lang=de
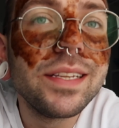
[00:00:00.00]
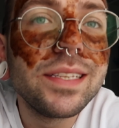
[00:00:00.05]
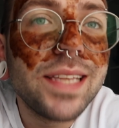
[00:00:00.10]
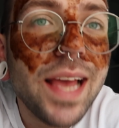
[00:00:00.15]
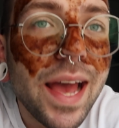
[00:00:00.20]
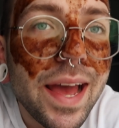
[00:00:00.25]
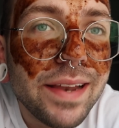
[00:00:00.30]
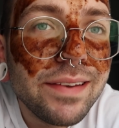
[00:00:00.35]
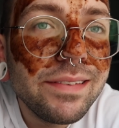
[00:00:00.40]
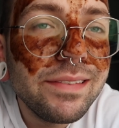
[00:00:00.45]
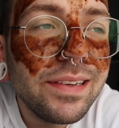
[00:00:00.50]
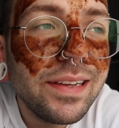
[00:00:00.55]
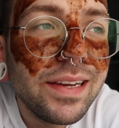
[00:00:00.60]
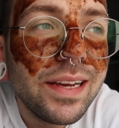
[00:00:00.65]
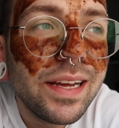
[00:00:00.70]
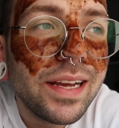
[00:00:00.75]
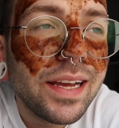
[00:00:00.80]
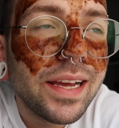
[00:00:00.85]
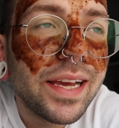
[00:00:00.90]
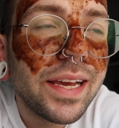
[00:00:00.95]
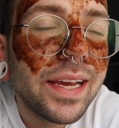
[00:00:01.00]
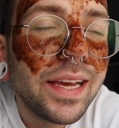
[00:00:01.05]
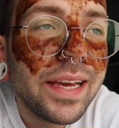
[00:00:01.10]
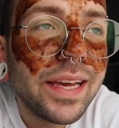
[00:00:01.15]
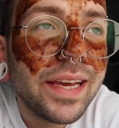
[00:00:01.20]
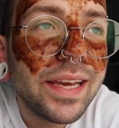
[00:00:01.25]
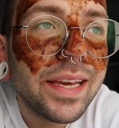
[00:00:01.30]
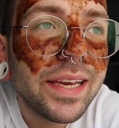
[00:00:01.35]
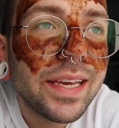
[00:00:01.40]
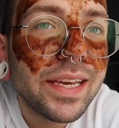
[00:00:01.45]
Denn
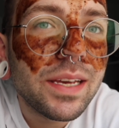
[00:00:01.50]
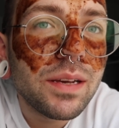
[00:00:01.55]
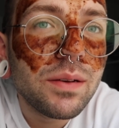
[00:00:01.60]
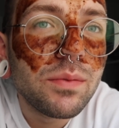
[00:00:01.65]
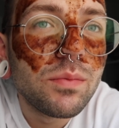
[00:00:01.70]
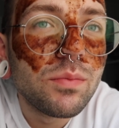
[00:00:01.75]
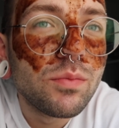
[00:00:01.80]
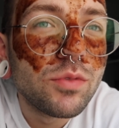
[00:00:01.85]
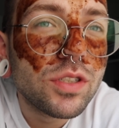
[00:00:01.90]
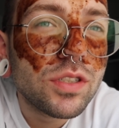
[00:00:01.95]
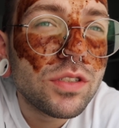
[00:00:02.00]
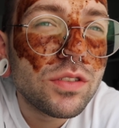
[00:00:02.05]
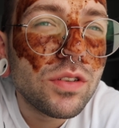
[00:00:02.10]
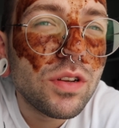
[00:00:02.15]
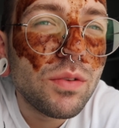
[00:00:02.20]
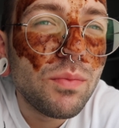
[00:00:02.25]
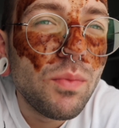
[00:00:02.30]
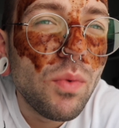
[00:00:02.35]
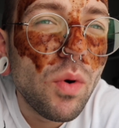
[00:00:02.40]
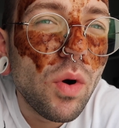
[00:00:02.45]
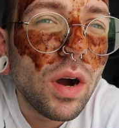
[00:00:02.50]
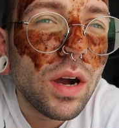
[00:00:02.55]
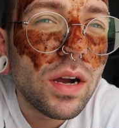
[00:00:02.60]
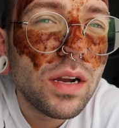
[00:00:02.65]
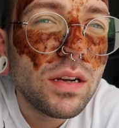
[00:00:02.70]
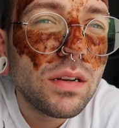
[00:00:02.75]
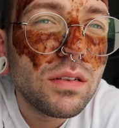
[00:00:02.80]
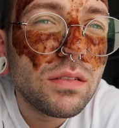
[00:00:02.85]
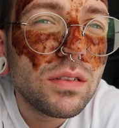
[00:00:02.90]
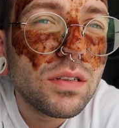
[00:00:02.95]
ich muss
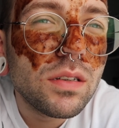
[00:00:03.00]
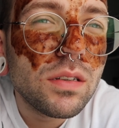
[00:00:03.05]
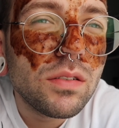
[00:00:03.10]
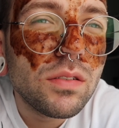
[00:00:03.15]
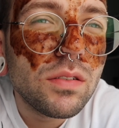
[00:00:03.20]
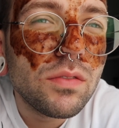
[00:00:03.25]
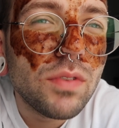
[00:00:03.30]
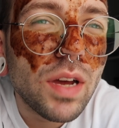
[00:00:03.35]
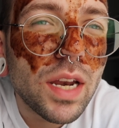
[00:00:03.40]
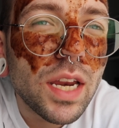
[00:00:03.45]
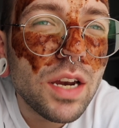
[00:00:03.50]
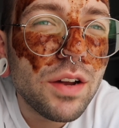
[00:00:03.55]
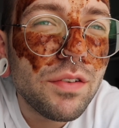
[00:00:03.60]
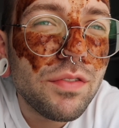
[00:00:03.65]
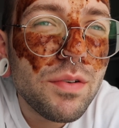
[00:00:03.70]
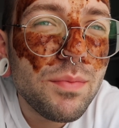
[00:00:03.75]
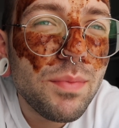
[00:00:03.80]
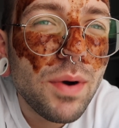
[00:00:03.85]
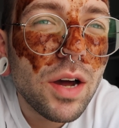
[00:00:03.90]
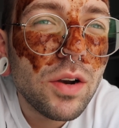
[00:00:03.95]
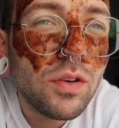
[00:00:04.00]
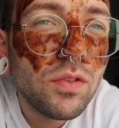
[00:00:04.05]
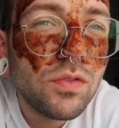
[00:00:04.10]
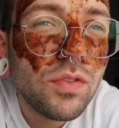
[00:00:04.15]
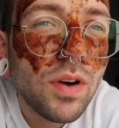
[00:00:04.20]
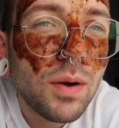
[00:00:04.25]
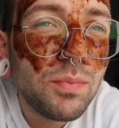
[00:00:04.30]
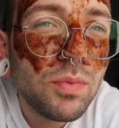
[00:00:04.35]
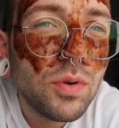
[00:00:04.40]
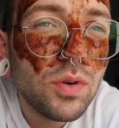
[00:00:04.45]
morgen Verena vom Bahnhof
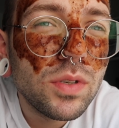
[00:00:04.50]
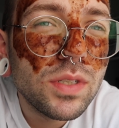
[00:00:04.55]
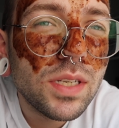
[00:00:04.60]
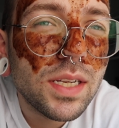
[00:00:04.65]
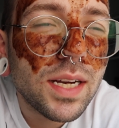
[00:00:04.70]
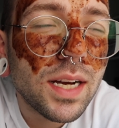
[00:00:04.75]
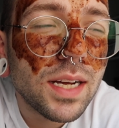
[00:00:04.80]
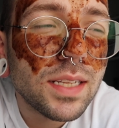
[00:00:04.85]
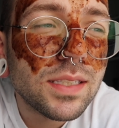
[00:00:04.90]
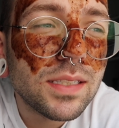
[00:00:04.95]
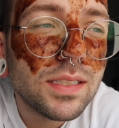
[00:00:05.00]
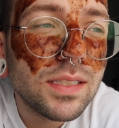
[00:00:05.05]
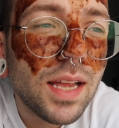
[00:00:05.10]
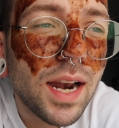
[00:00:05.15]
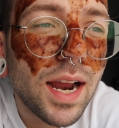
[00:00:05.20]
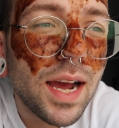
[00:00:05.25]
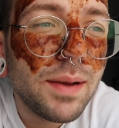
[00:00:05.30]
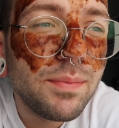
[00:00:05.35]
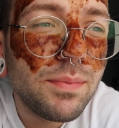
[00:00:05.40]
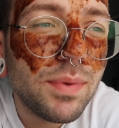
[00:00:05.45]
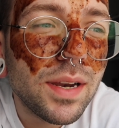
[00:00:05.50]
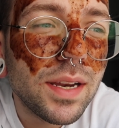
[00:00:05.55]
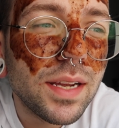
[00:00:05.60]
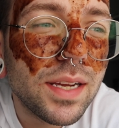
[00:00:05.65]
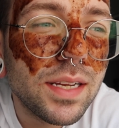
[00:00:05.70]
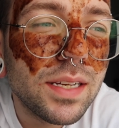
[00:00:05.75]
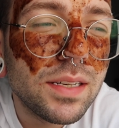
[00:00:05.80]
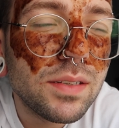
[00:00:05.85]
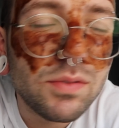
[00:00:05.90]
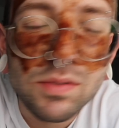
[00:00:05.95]
abholen, die Katzen
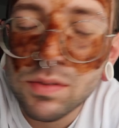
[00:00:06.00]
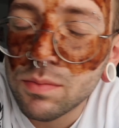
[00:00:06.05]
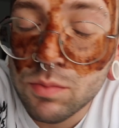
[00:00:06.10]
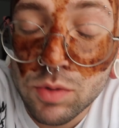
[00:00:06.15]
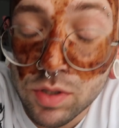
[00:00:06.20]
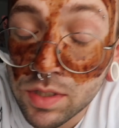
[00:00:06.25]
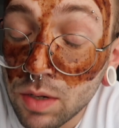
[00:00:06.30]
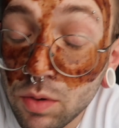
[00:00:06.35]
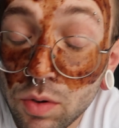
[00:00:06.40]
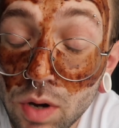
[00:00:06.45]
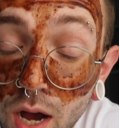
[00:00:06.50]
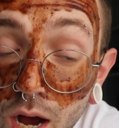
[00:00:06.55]
reinbringen und muss auch